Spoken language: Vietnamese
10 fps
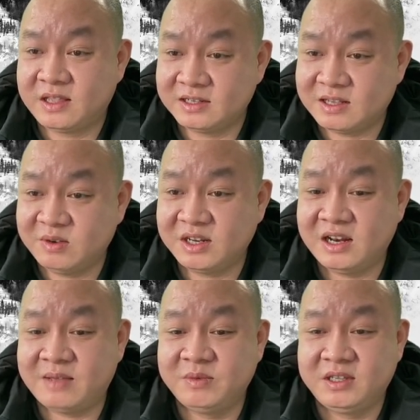tại sao anh
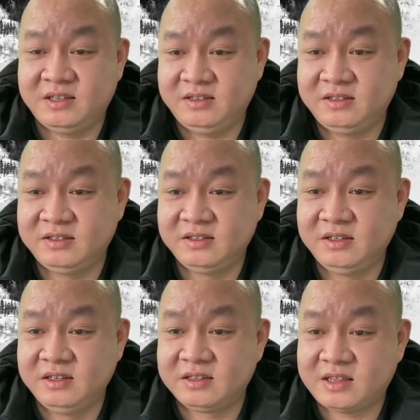lại làm như thế
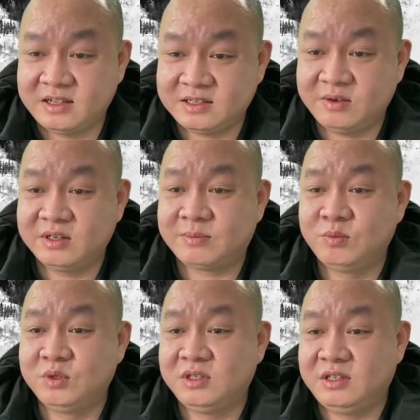tại sao anh đặt
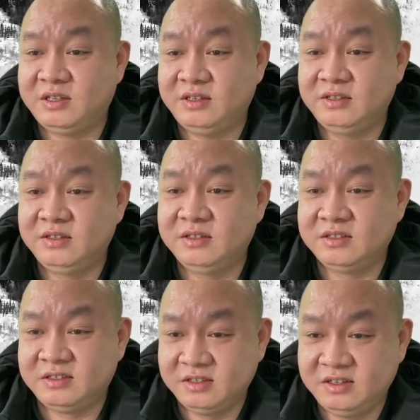mua như thế
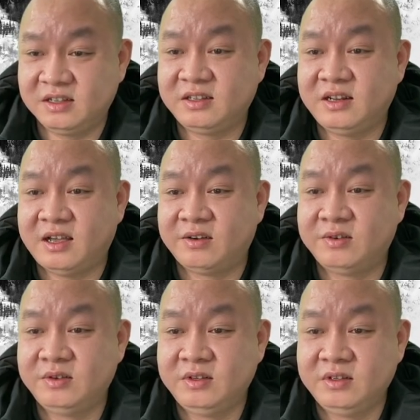dư địa thế nào
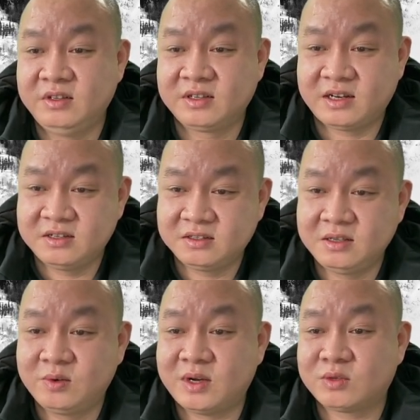căn cứ
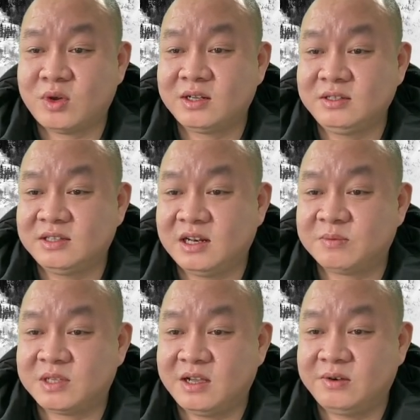tính quá toán ra
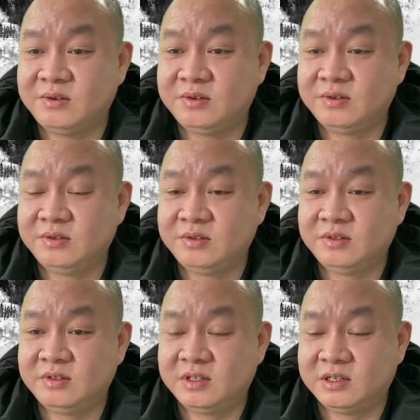làm sao
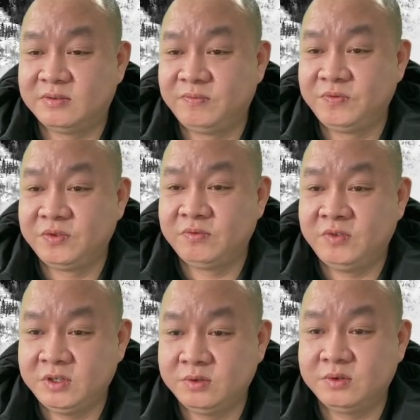à.
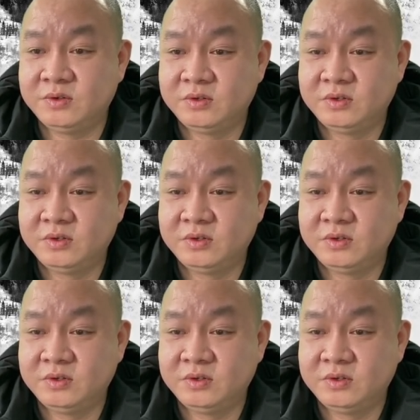ví dụ